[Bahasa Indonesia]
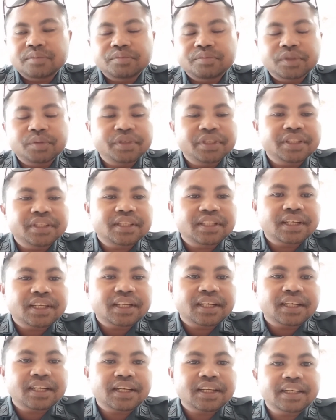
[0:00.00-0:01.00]

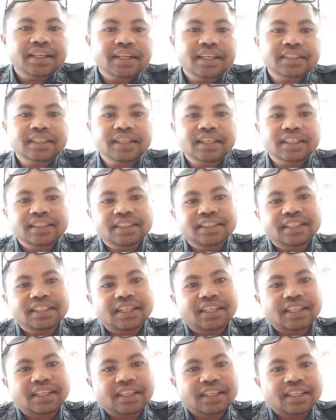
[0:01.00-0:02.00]
meminta data
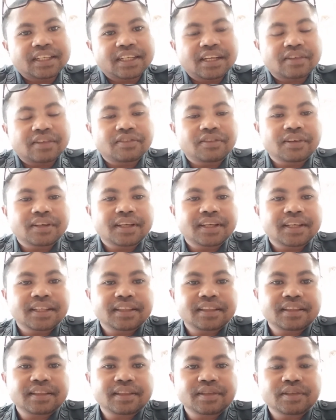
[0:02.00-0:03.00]
secara
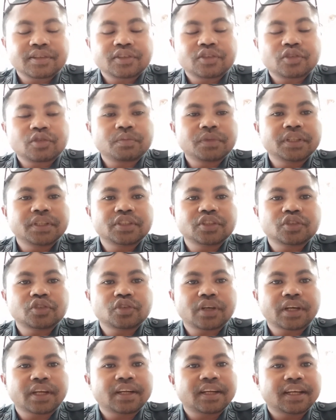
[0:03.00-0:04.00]
akurat untuk
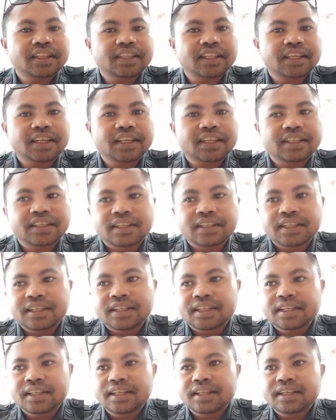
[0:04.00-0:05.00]
mencocokkan data
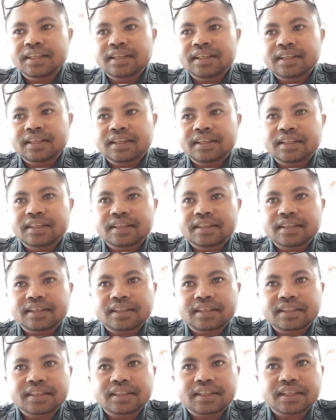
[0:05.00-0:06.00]

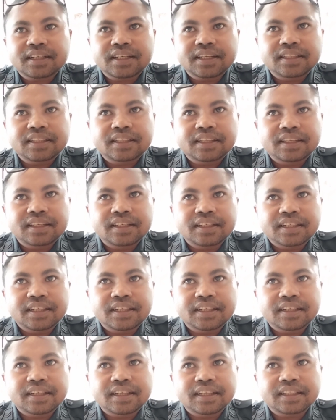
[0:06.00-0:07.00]
keterkaitan
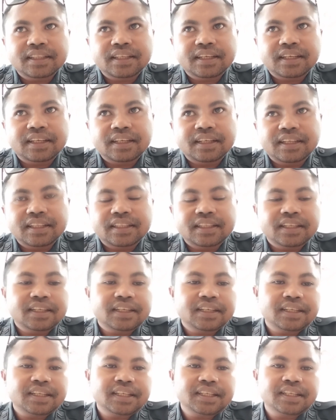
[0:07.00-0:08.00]
dengan
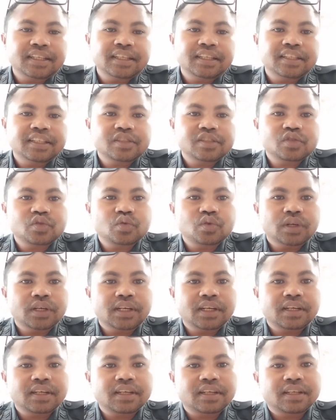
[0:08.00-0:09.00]
data-data
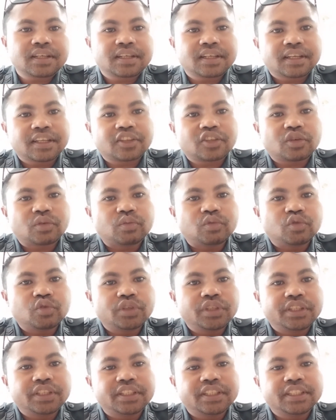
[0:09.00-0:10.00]
suar atau
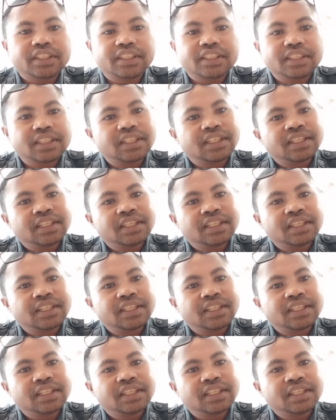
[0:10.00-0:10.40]
bui di